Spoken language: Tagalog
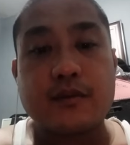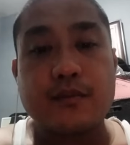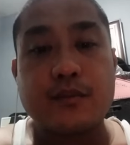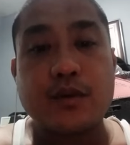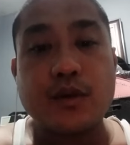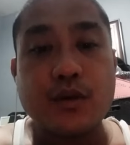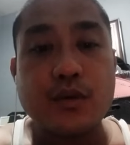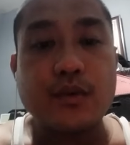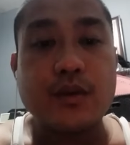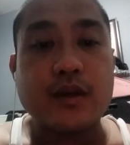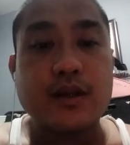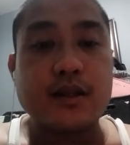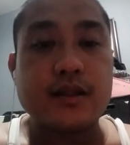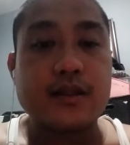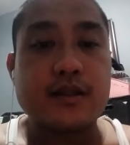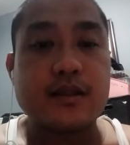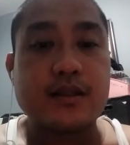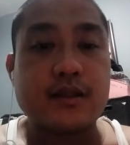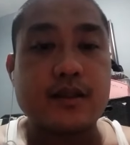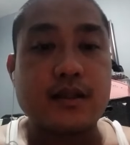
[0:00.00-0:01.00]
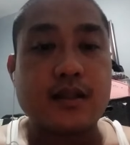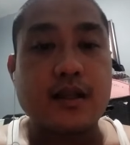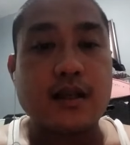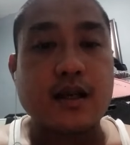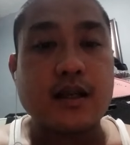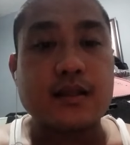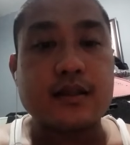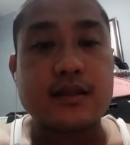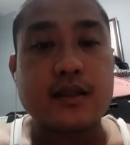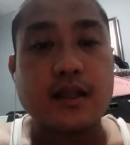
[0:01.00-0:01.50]
viewers
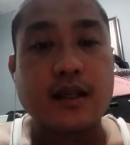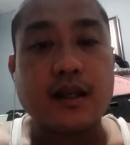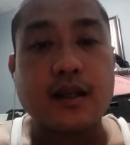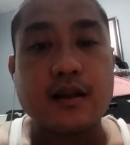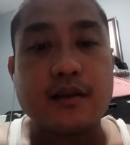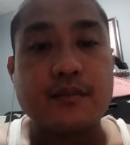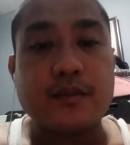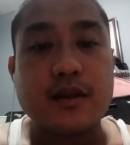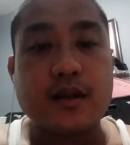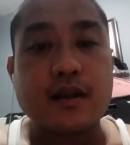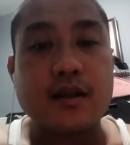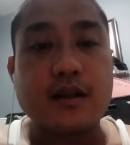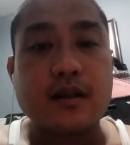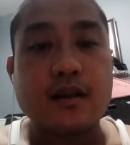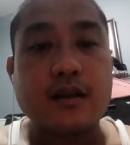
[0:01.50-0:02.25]
at saka mga